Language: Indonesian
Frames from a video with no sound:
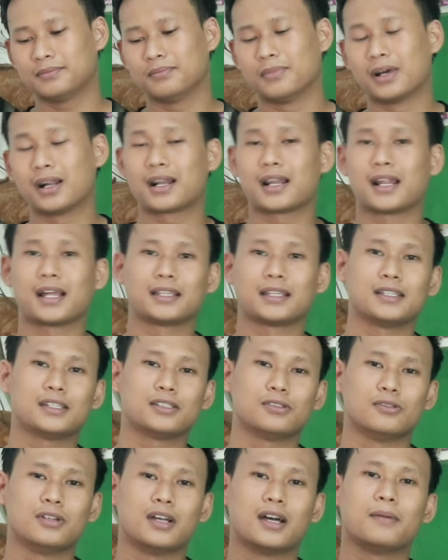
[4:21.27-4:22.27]
beratnya
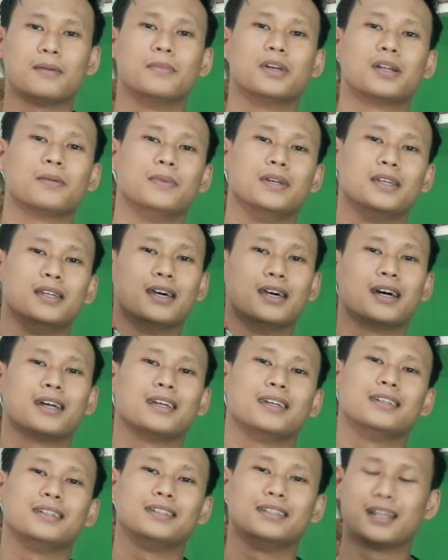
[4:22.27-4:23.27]
juga
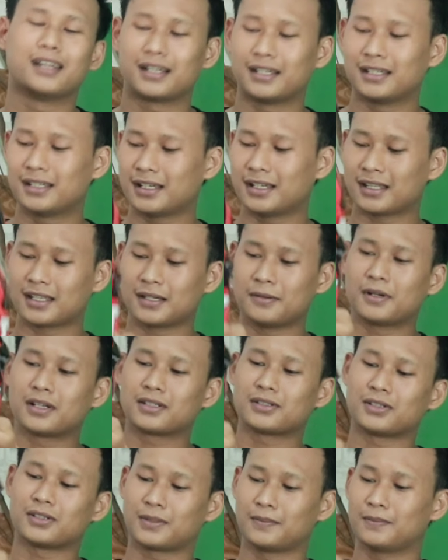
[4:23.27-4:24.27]
berbeda yang ini enteng
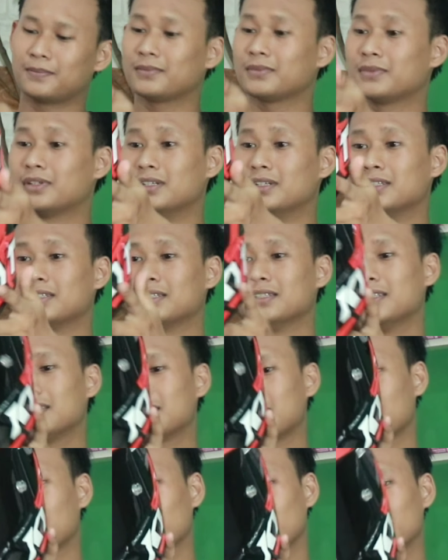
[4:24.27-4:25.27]
banget sob. Di
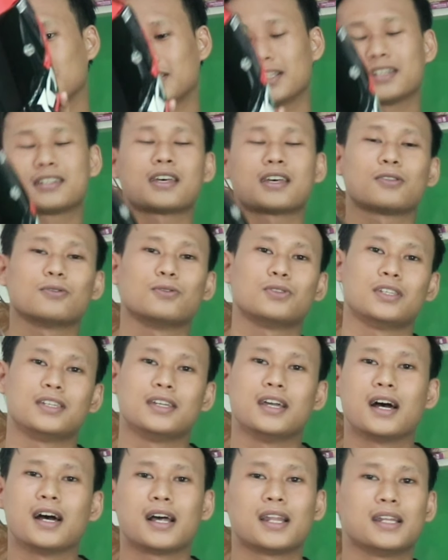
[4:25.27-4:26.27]
sini tertulisnya
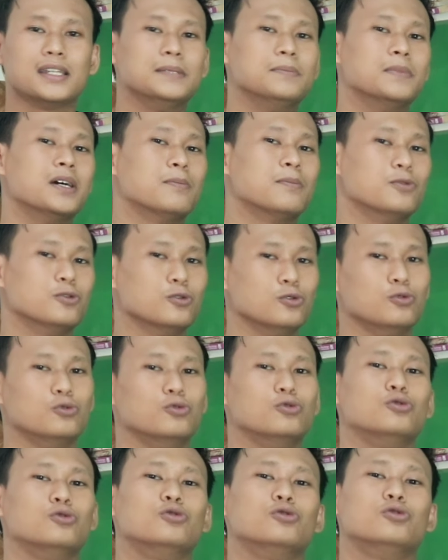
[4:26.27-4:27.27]

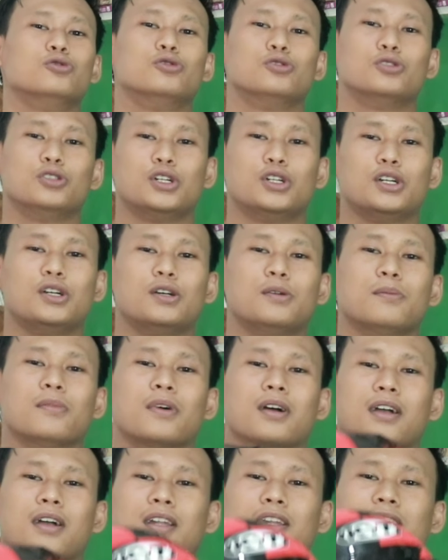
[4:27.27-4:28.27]
1350.
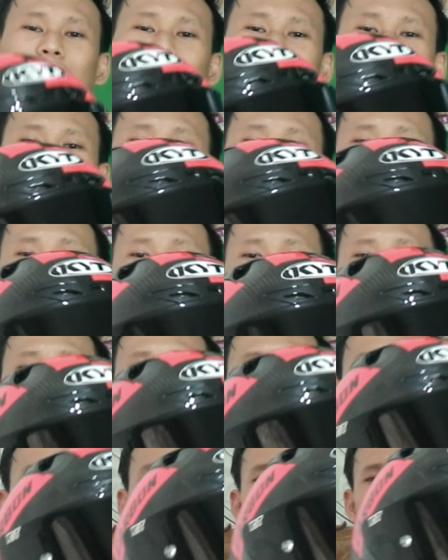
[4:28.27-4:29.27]
Bahkan gue
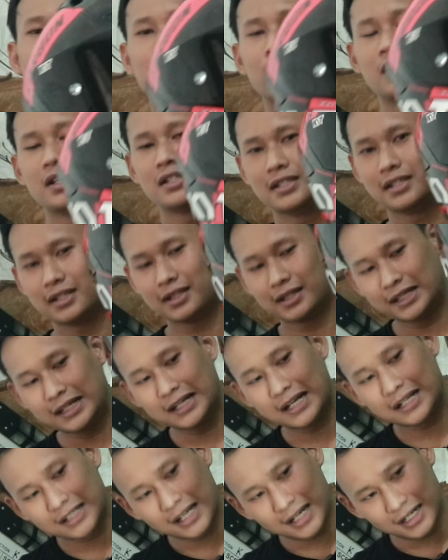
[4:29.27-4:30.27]
pegang pakai dua
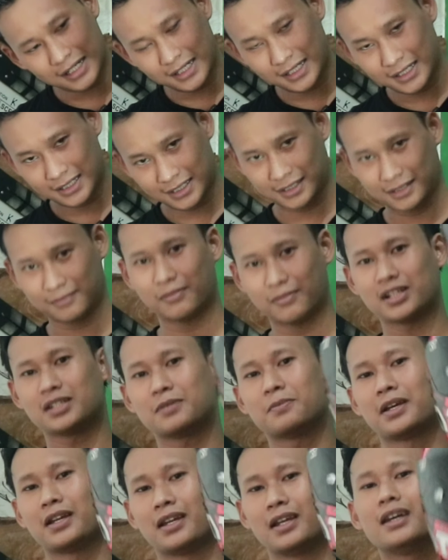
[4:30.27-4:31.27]
tiga jari
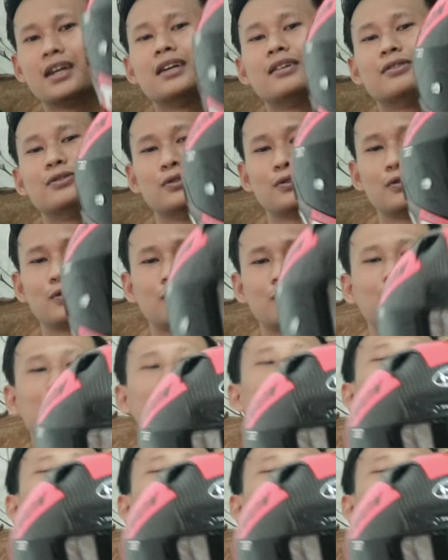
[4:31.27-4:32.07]
masih pede untuk